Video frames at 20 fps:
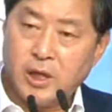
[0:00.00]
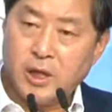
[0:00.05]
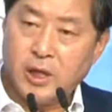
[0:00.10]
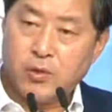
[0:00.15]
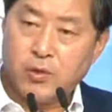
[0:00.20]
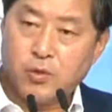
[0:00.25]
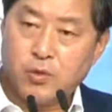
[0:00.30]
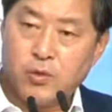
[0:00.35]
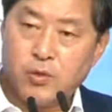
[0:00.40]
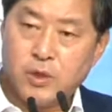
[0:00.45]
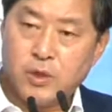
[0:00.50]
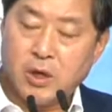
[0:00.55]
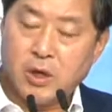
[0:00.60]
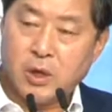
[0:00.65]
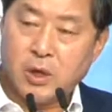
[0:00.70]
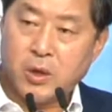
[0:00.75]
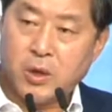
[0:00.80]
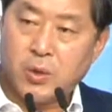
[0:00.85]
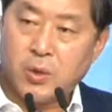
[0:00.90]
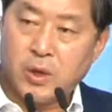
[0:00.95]
육군
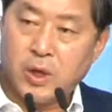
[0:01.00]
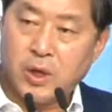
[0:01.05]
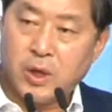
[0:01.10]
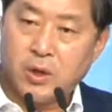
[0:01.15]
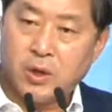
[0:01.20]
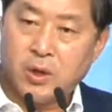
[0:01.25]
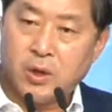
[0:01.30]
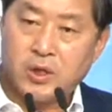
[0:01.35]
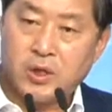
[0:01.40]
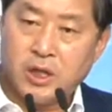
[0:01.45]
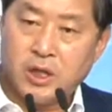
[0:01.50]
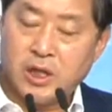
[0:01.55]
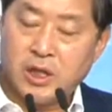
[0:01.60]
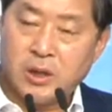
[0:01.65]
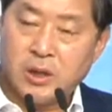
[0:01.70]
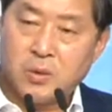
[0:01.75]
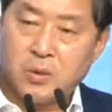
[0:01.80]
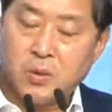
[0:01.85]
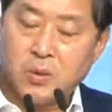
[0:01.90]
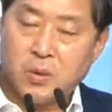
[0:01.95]
사관학교가 역사를
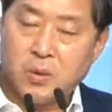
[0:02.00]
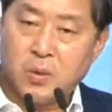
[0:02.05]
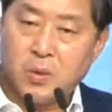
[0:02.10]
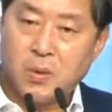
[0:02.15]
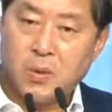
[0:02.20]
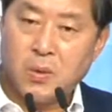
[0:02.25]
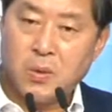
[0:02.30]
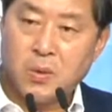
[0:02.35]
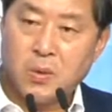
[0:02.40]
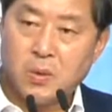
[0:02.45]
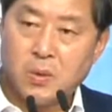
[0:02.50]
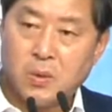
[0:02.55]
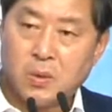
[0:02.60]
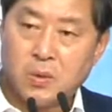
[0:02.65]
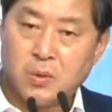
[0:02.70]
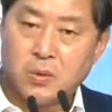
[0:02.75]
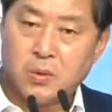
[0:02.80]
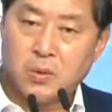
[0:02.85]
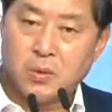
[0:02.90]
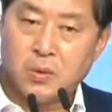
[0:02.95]
갖고
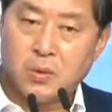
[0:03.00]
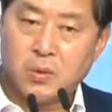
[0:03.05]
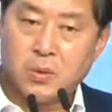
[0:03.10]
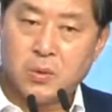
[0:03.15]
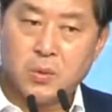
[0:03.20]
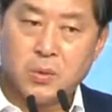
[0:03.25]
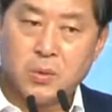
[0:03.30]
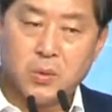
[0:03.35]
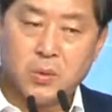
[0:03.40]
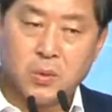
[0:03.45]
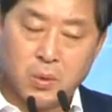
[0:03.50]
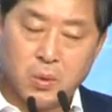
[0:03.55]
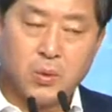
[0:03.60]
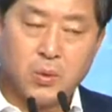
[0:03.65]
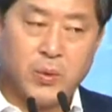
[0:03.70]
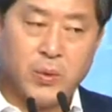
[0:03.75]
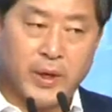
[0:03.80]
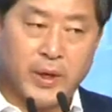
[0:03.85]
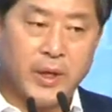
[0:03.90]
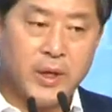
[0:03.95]
노원구
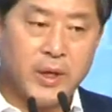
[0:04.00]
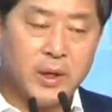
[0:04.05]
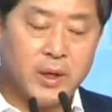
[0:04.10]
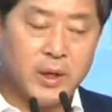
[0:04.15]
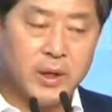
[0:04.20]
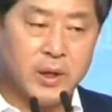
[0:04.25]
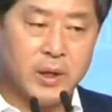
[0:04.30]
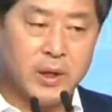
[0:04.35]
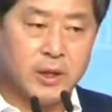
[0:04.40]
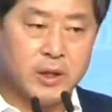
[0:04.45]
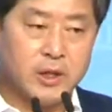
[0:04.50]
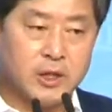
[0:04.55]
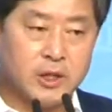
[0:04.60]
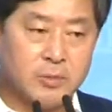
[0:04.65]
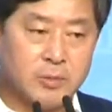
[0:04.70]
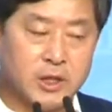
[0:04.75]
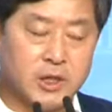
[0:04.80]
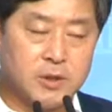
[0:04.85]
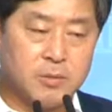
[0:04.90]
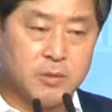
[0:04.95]
노원구에
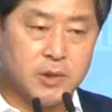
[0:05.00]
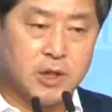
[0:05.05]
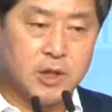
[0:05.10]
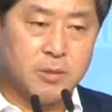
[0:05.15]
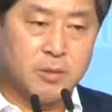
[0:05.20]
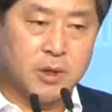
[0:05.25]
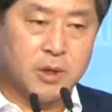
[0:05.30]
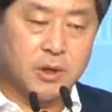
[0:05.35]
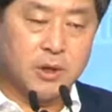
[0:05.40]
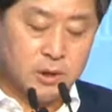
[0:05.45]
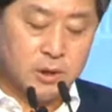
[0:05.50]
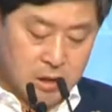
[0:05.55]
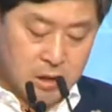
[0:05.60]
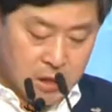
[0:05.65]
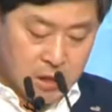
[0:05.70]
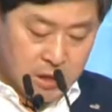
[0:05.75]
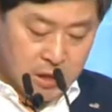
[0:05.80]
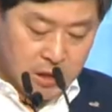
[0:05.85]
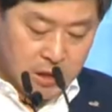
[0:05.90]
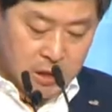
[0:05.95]
지금 있습니다만은
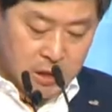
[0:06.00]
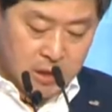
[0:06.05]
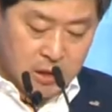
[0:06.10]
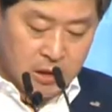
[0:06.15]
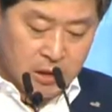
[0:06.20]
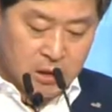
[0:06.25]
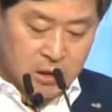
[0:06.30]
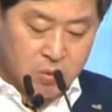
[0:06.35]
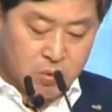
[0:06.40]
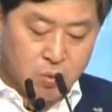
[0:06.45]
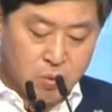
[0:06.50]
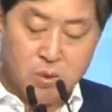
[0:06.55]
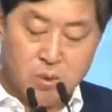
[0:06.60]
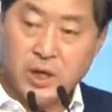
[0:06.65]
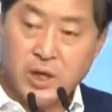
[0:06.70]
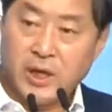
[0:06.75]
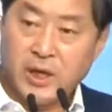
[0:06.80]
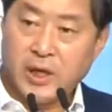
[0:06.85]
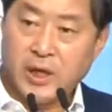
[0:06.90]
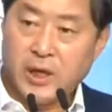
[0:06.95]
이
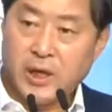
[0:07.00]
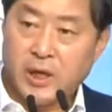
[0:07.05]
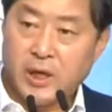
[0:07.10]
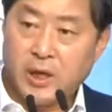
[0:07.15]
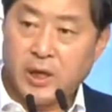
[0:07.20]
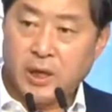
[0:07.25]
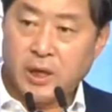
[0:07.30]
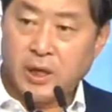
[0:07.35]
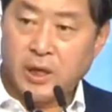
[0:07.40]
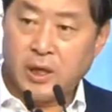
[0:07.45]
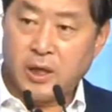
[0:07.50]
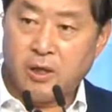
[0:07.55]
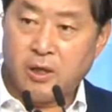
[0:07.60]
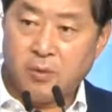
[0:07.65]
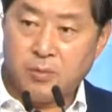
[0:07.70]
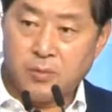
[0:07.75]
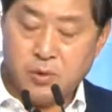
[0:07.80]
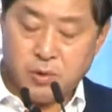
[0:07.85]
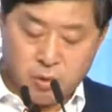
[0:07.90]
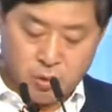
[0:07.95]
공간의
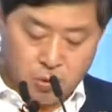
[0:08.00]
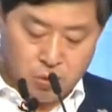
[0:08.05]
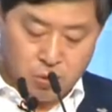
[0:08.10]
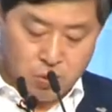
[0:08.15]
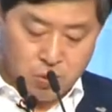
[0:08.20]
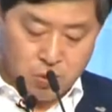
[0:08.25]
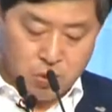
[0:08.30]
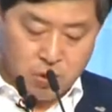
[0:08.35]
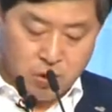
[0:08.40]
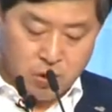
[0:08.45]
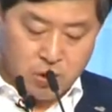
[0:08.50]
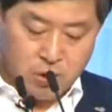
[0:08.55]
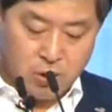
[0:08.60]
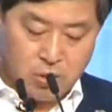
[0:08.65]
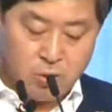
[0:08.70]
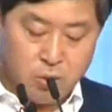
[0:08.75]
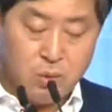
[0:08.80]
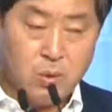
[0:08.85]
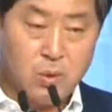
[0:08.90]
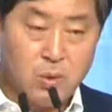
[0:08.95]
협소
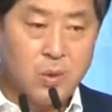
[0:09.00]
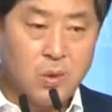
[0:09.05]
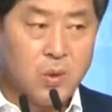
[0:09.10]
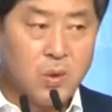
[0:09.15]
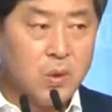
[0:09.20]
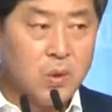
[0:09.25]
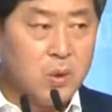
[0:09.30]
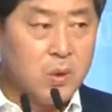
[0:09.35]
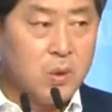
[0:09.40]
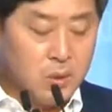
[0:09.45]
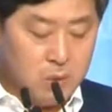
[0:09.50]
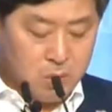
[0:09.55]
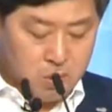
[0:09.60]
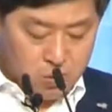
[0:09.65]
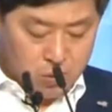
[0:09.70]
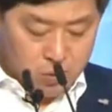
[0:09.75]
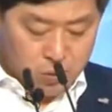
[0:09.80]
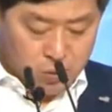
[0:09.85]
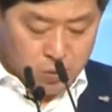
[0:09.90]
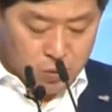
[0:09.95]
그리고
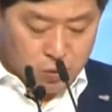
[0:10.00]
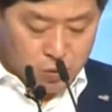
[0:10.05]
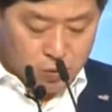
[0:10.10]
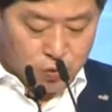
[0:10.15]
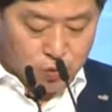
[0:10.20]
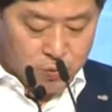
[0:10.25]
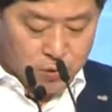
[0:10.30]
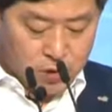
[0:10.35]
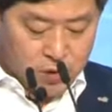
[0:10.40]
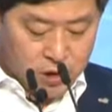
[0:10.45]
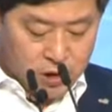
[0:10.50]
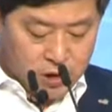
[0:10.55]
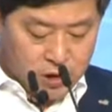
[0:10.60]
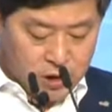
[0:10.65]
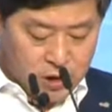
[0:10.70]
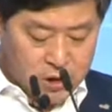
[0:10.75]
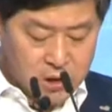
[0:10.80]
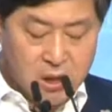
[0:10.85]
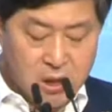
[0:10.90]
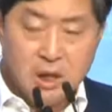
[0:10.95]
어, 두
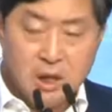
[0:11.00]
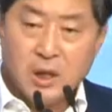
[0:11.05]
번째는